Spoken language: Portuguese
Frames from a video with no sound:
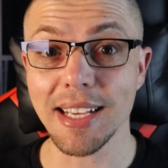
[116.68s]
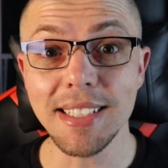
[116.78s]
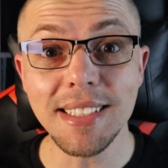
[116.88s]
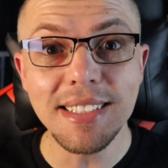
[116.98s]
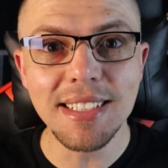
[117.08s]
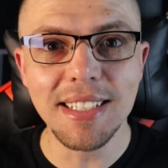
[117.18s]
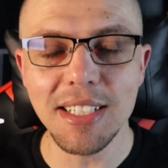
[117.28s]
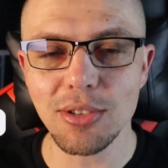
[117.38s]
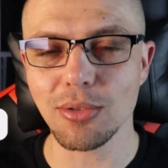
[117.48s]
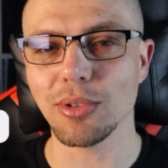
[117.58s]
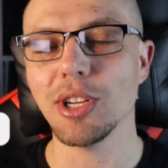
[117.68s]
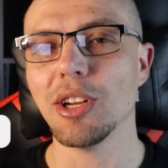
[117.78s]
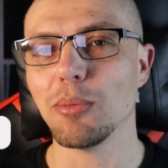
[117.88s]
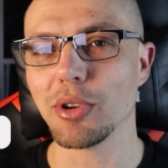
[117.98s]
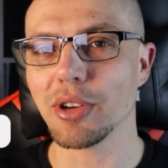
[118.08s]
estar tá inscrito,
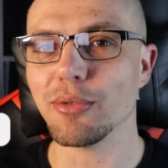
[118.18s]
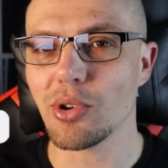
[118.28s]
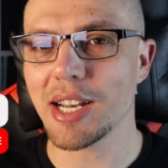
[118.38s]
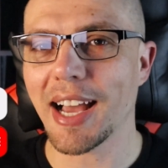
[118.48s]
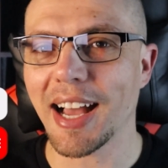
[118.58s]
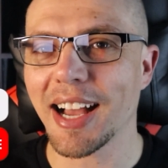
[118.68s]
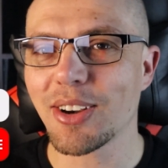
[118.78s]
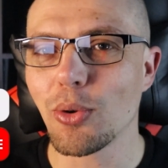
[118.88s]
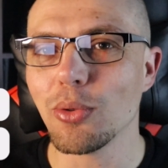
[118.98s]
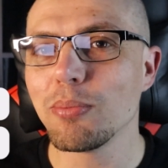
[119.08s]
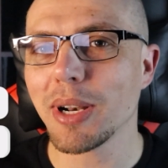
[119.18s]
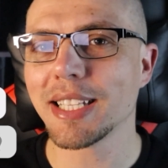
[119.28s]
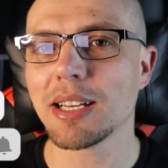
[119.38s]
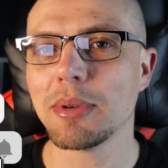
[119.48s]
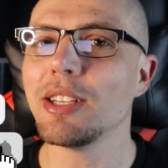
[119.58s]
porque eu vou narrar
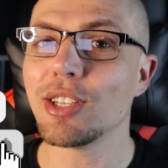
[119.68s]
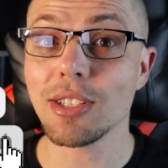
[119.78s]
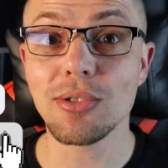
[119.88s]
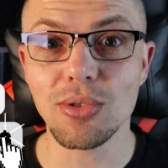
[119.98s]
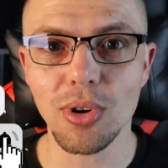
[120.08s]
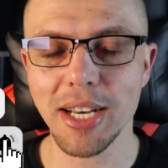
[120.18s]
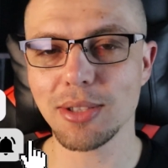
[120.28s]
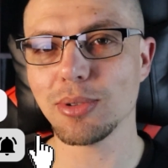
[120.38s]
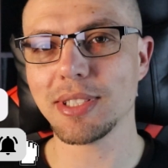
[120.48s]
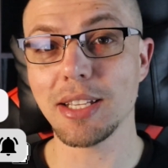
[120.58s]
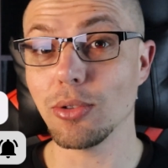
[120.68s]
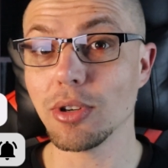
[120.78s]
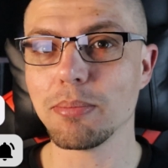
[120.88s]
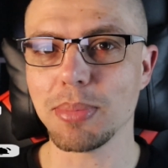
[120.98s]
completamente a história do Senhor